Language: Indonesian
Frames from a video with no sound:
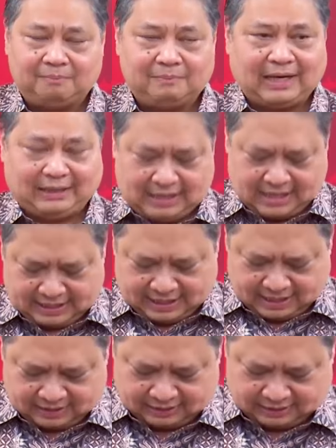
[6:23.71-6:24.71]
mereka
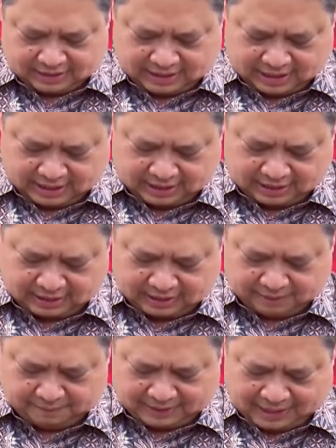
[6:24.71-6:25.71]
yang
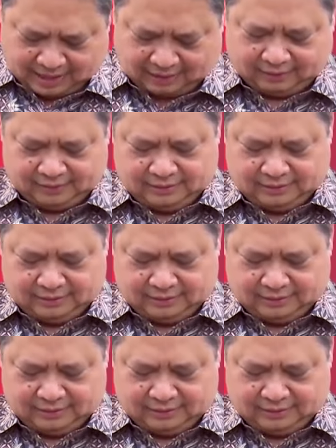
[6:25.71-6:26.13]
Eh, berhak.